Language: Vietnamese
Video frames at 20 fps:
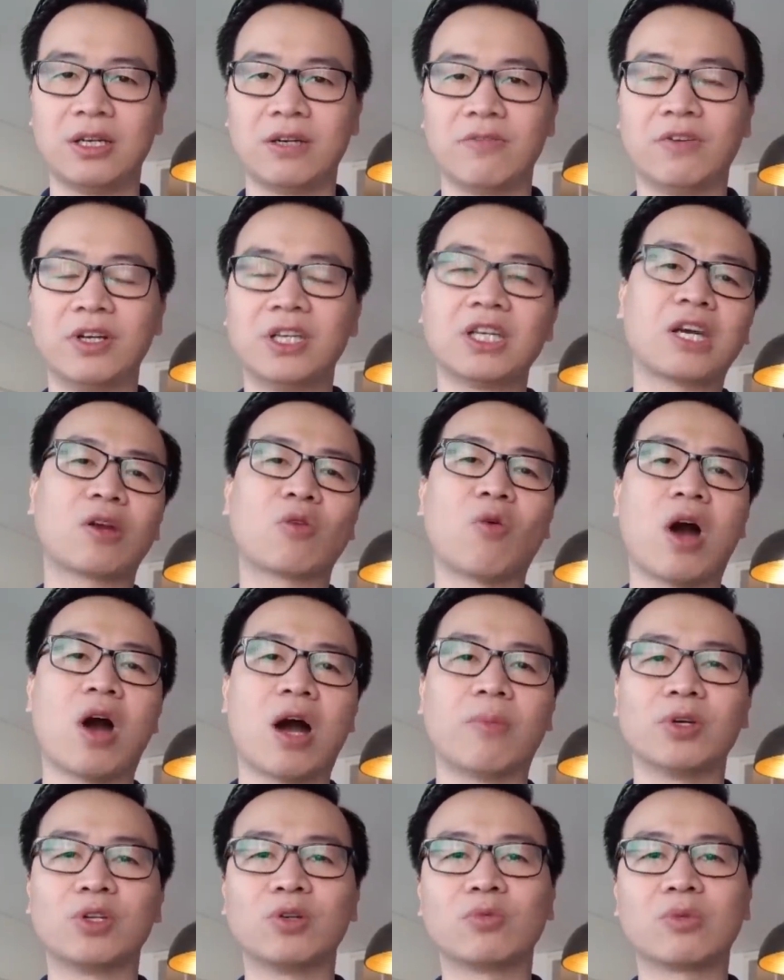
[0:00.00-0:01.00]
Với những kết
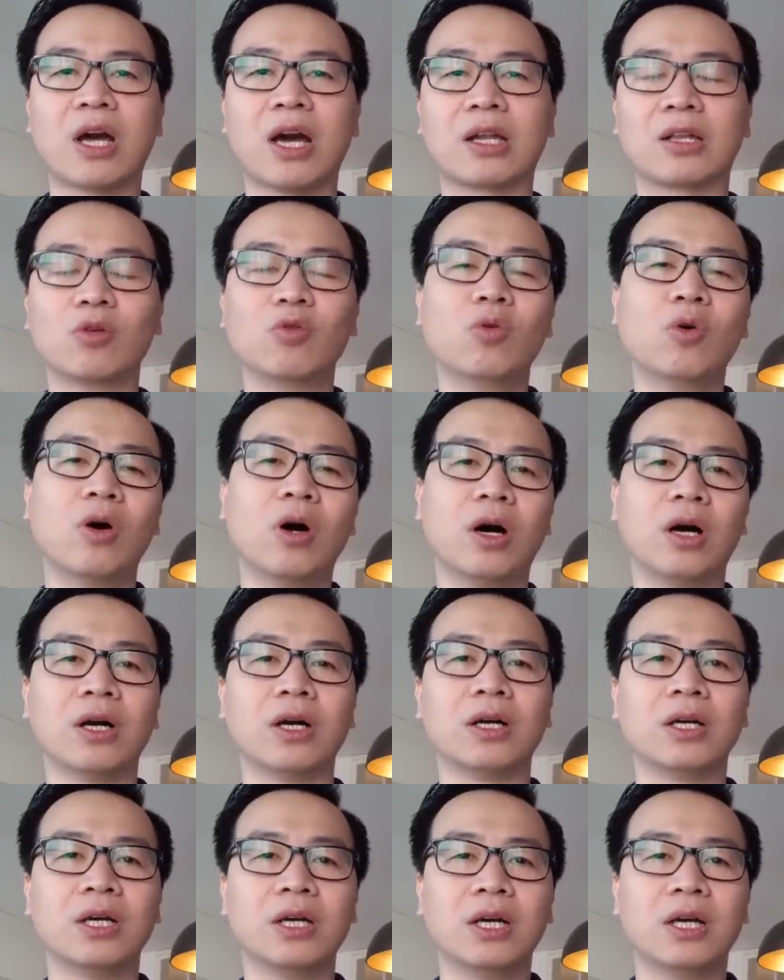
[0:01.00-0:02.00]
quả mà chúng ta thua
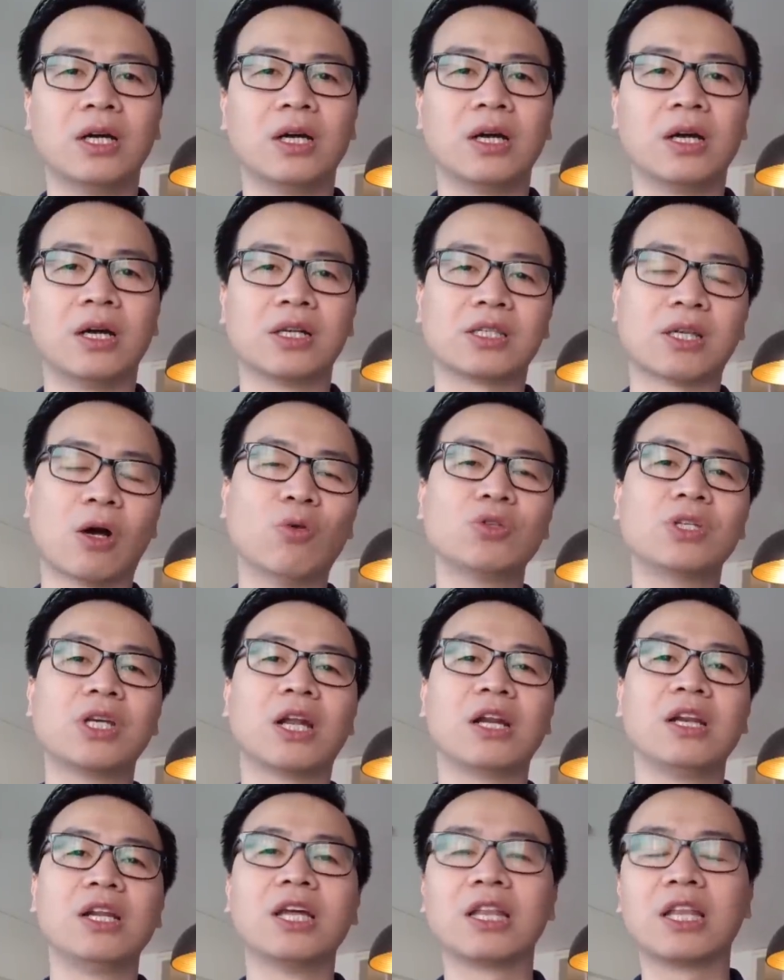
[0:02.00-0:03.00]
6 ờ,
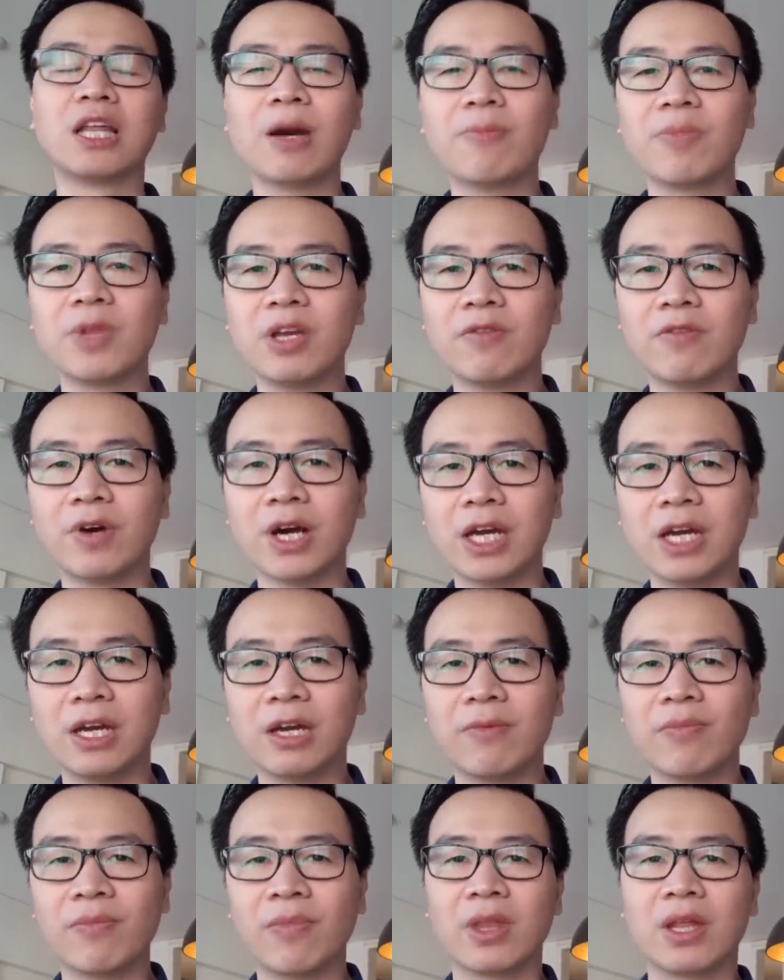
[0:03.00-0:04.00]
trận liên tiếp như vậy
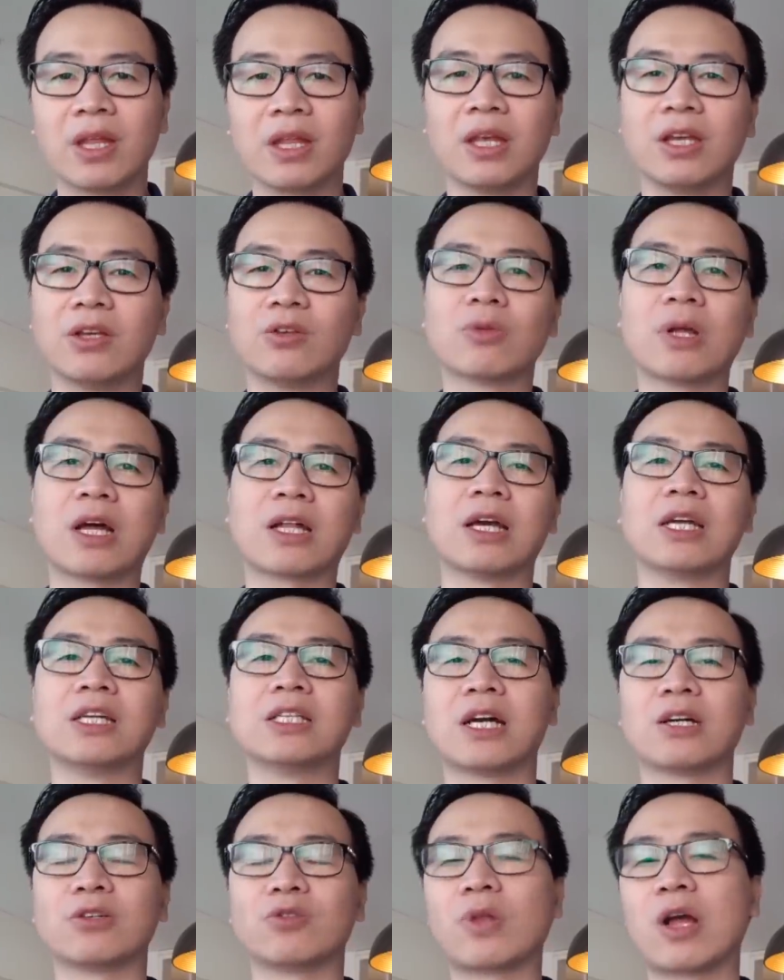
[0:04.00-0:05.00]
thì chúng ta thấy
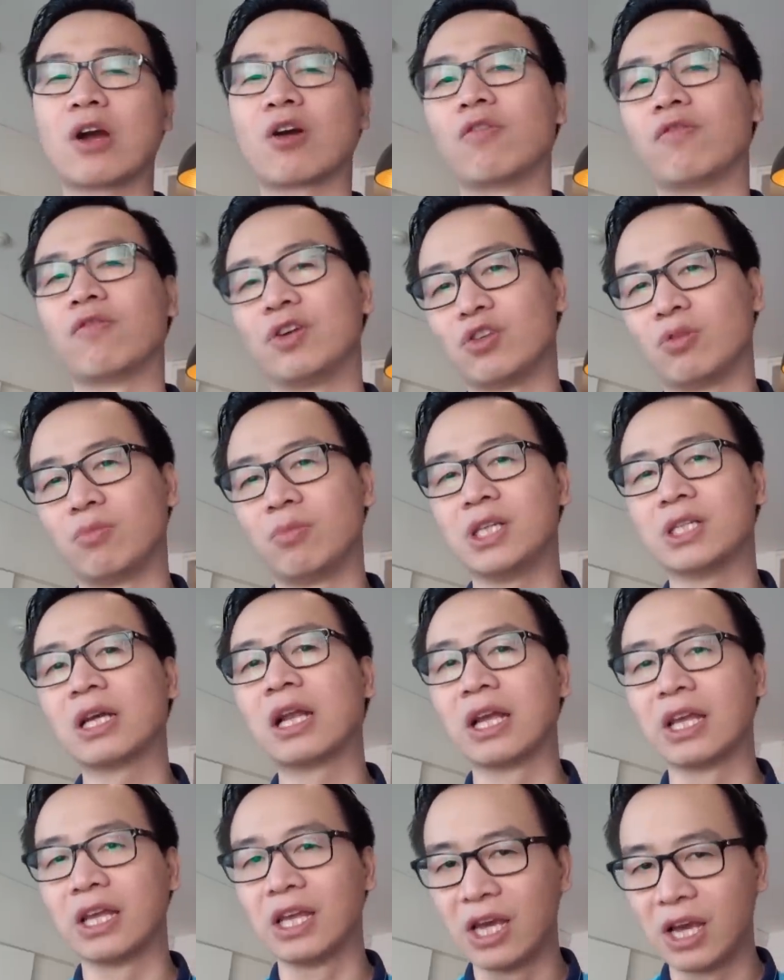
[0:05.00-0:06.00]
rằng chúng ta còn phải chuẩn bị
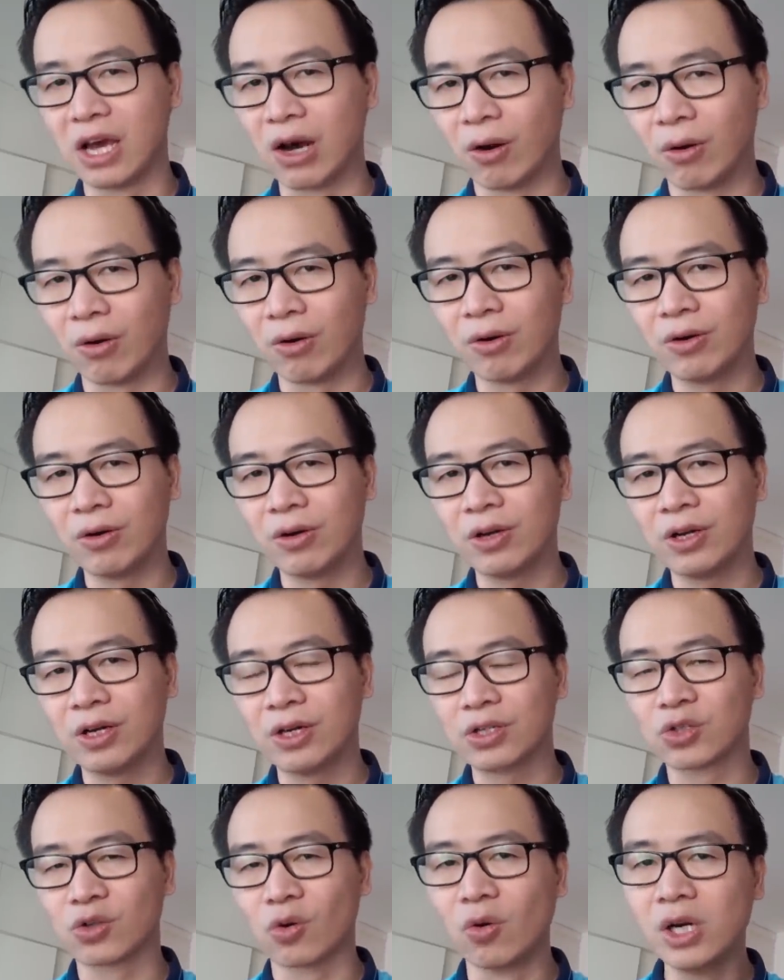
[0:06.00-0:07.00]
rất là nhiều.
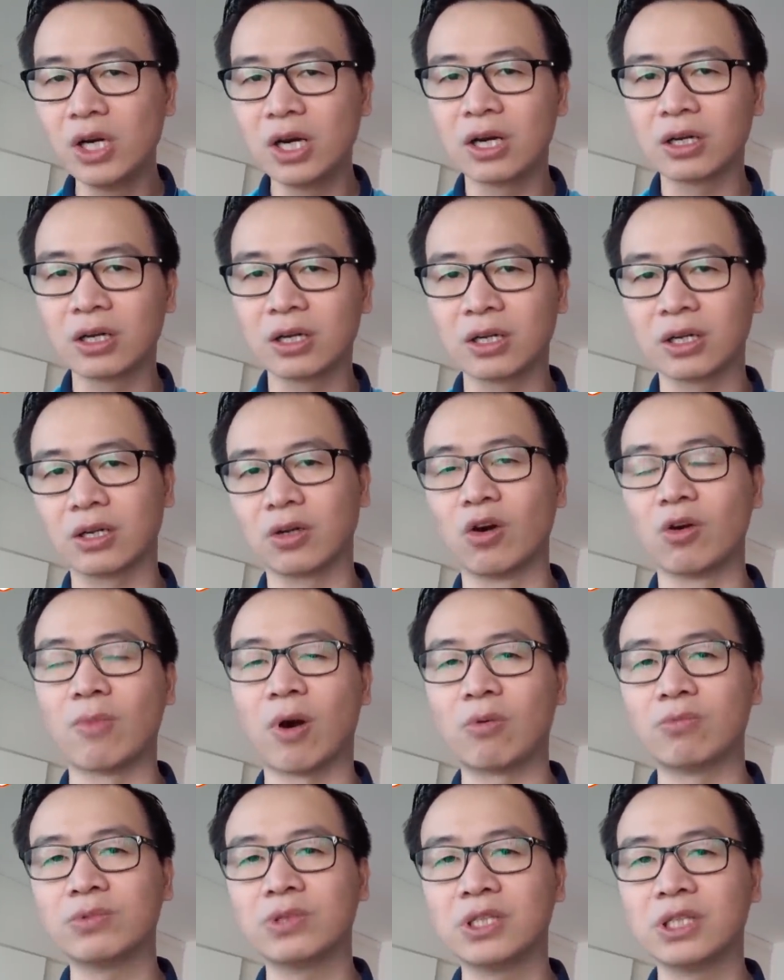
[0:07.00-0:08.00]
Số lượng đội
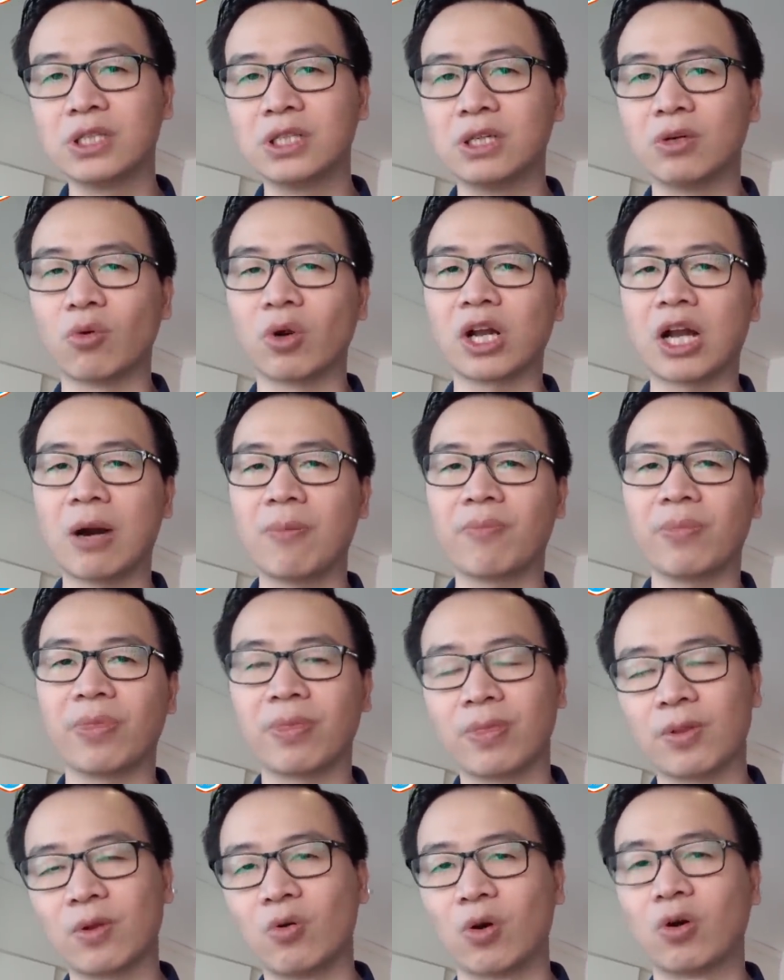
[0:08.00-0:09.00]
bóng dự World Cup
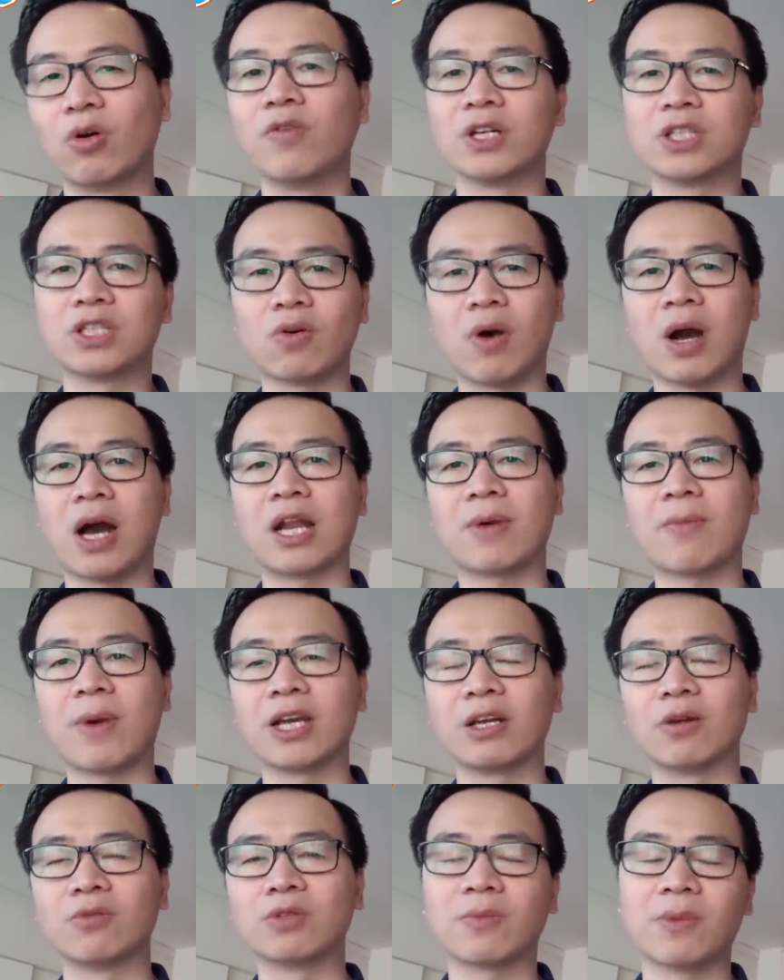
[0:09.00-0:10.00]
của khu vực châu Á năm
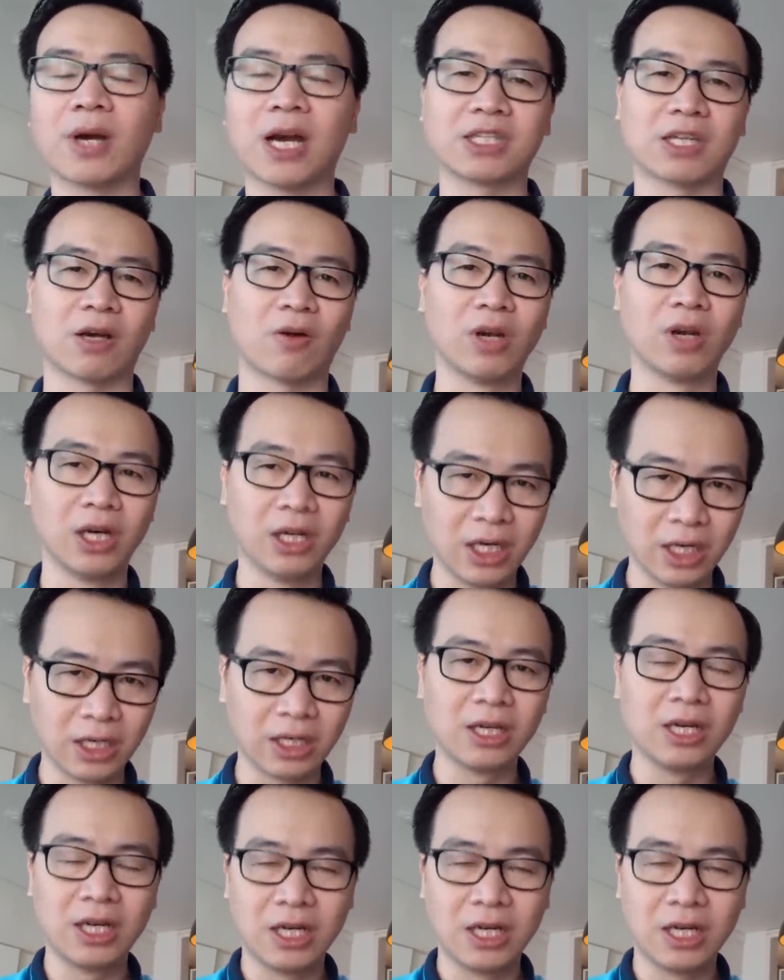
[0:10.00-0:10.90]
2026 lớn hơn